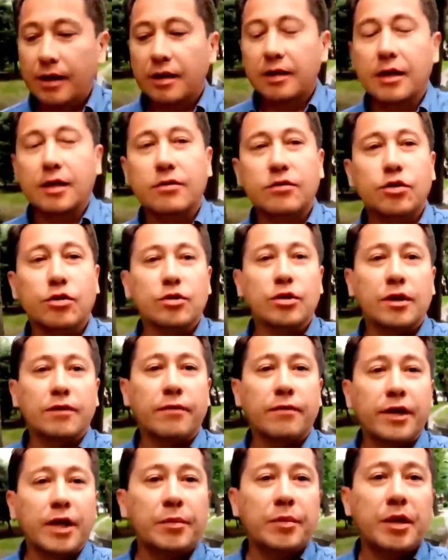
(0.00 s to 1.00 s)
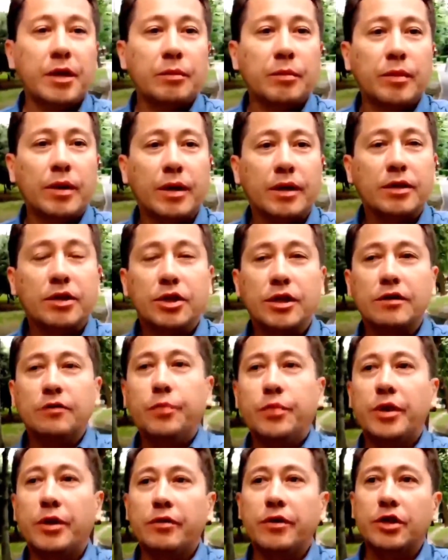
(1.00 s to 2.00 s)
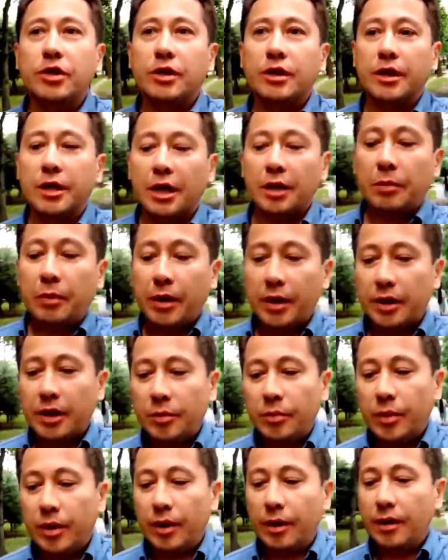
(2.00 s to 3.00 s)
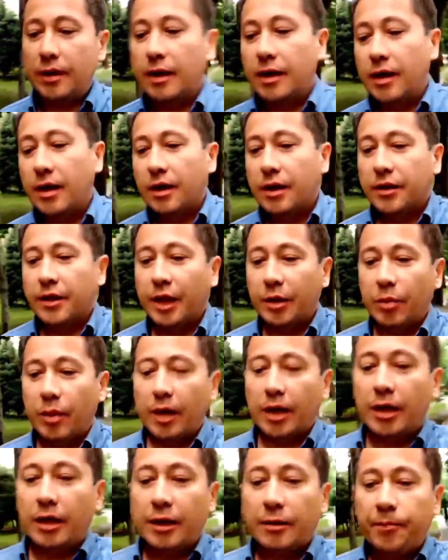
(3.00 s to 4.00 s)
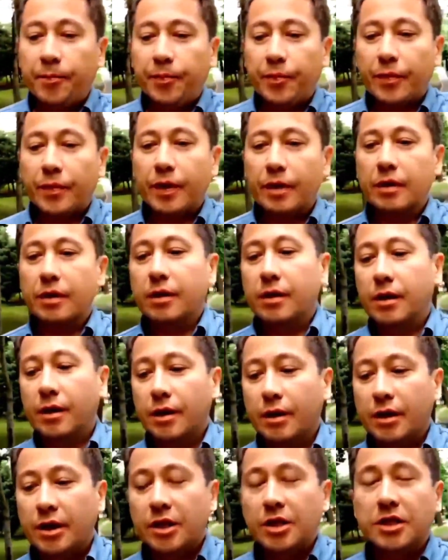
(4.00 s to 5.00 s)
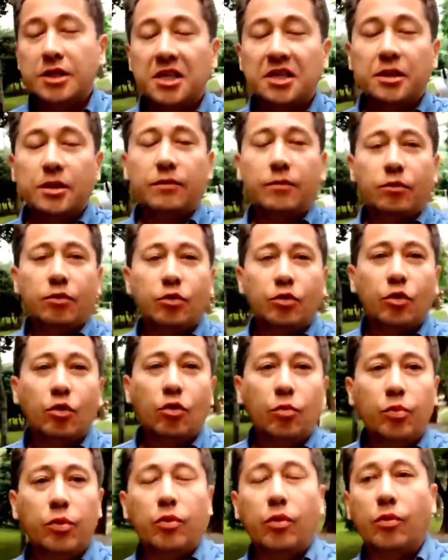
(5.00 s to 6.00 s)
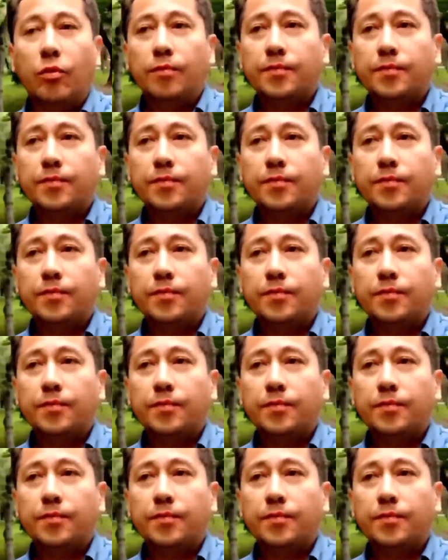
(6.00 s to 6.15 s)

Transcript: Это все со временем, а сейчас первично необходимо набрать э, инициативную группу.